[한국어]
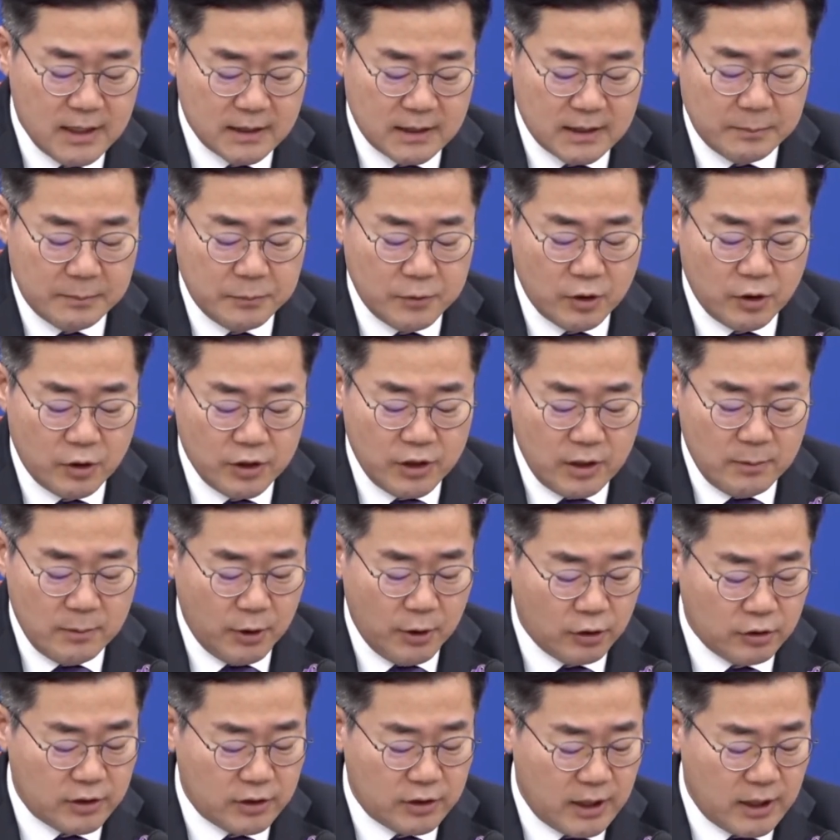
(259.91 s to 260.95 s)
김건희
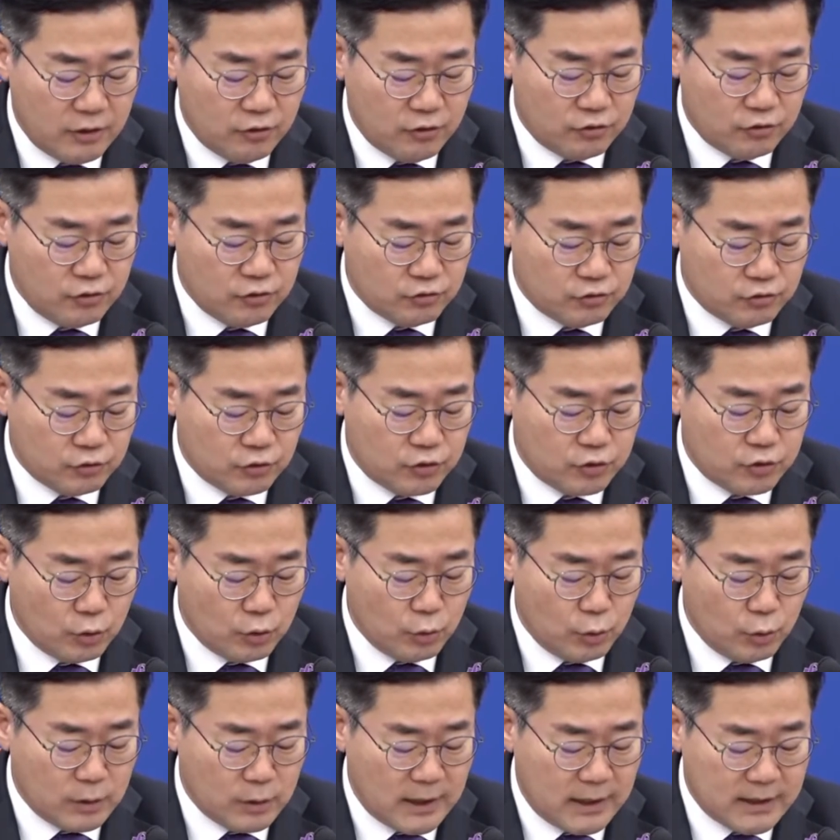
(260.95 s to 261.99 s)
명태균
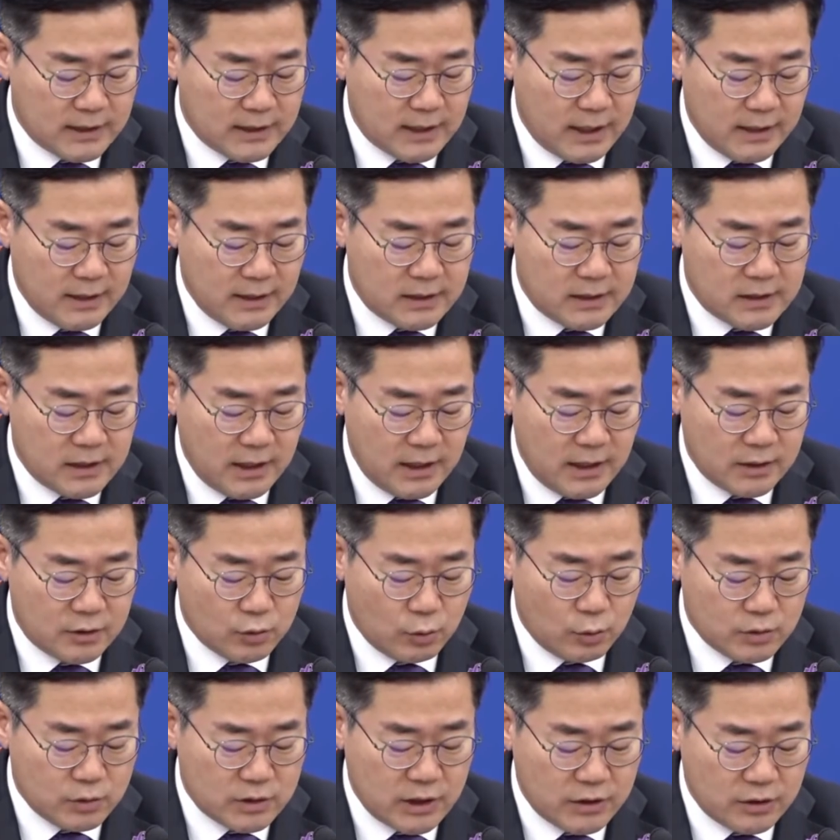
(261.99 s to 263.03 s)
국정농단 게이트의
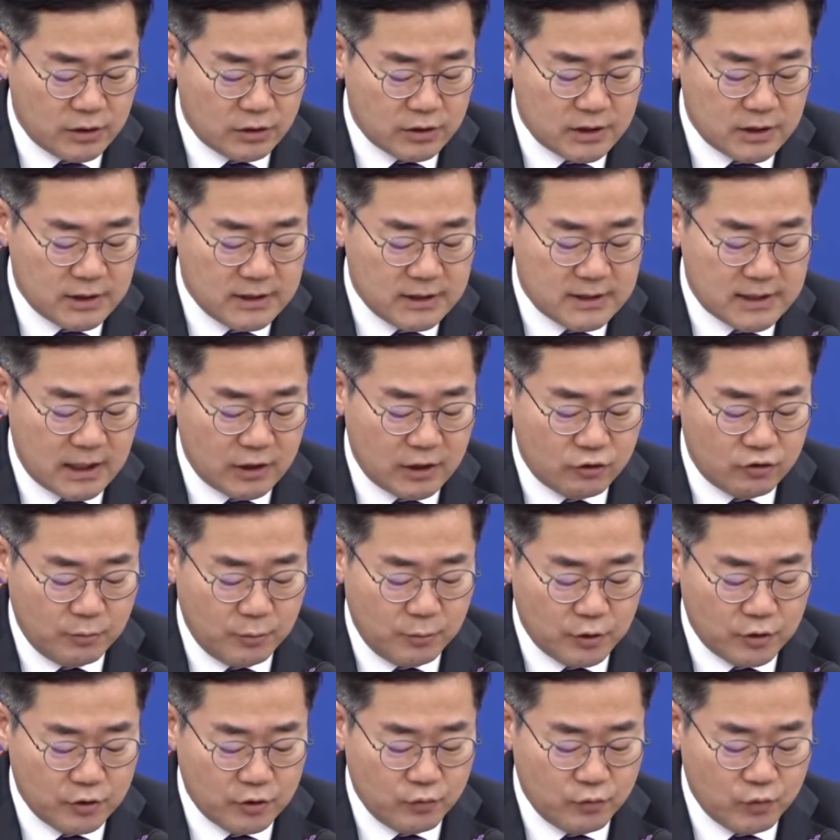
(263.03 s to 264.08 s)
총체적
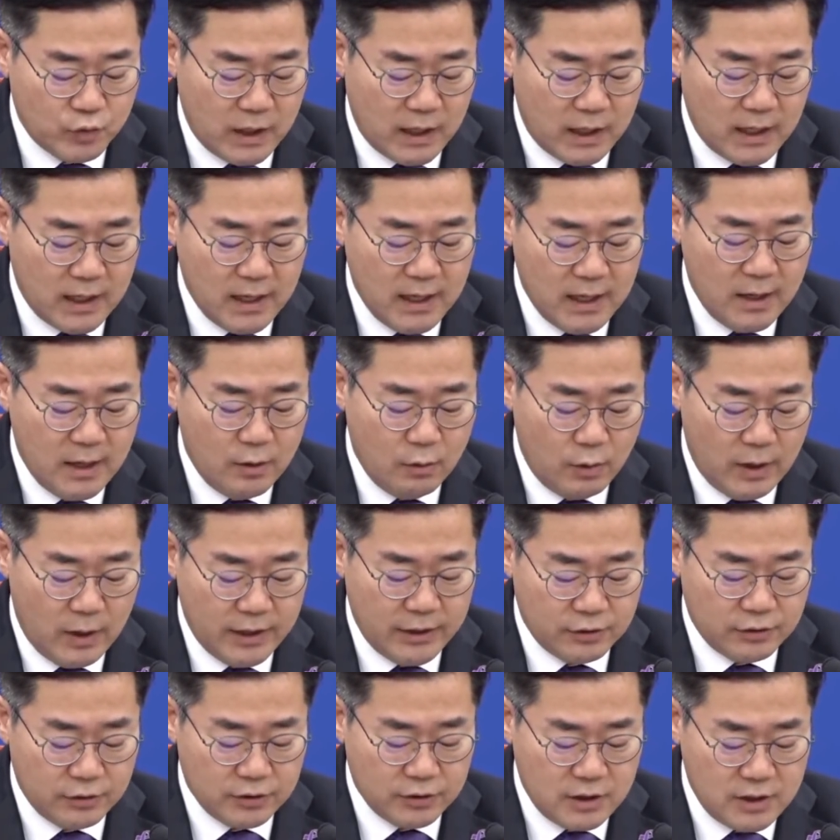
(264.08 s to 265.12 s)
진상규명을 위해
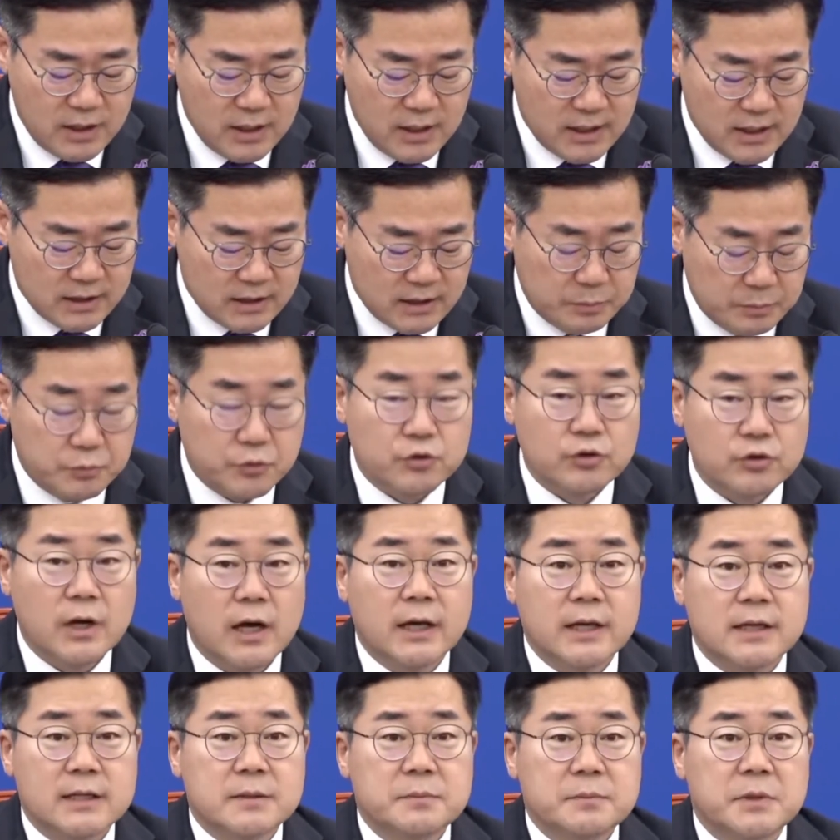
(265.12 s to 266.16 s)
화력을
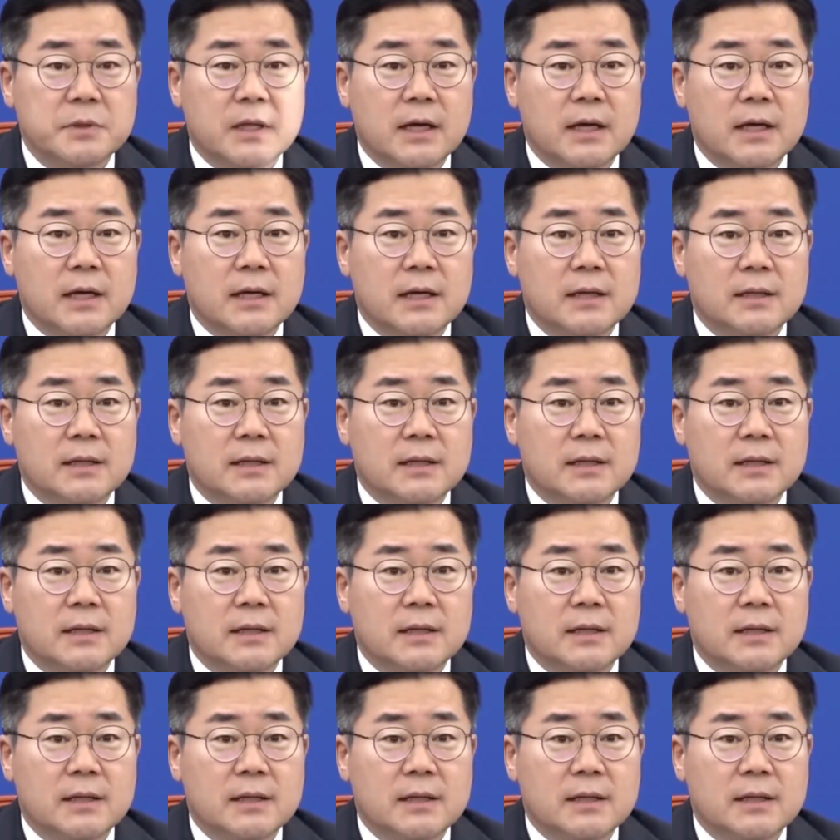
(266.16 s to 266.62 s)
집중하겠습니다.